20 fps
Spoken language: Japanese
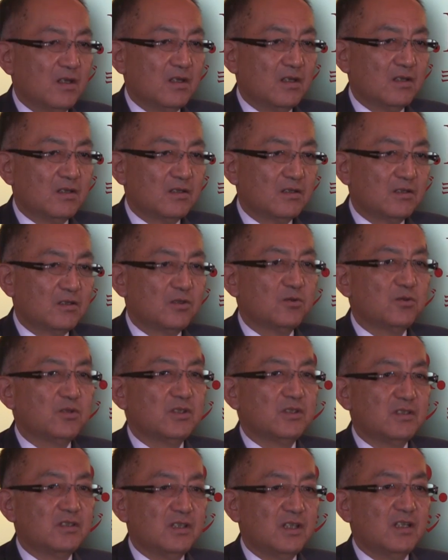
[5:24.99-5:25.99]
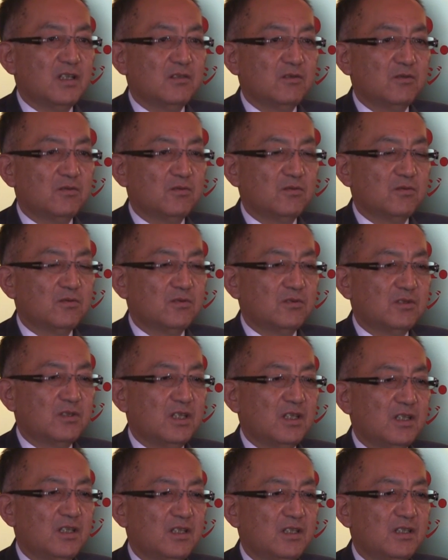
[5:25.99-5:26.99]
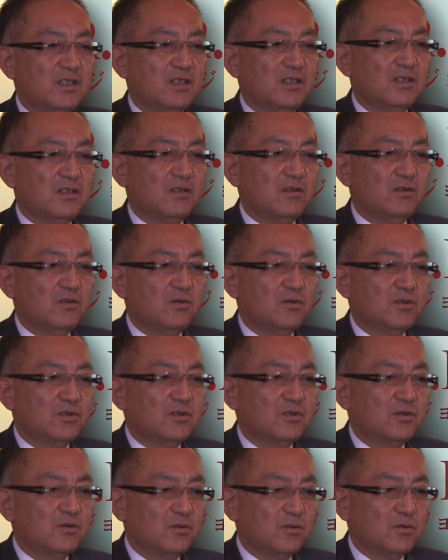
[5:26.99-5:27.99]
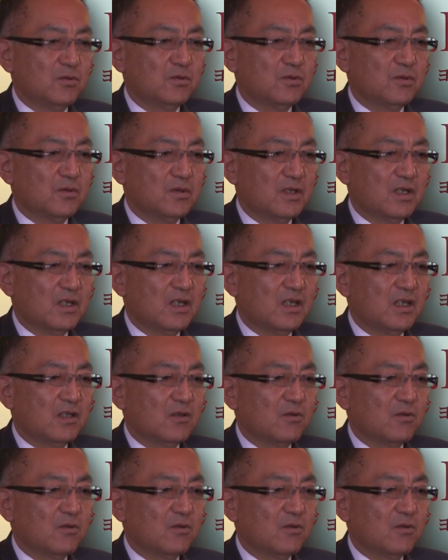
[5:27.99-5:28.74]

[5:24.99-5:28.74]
そうですね、清貧の思想とか